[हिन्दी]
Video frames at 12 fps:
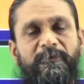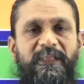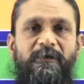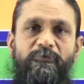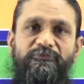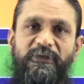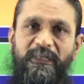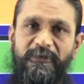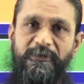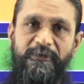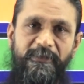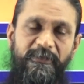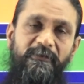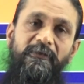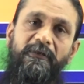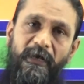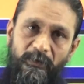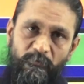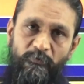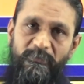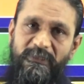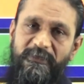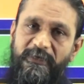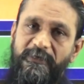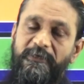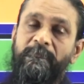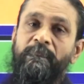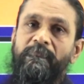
पर आपको सारी डिटेल आपको मिल जाएगी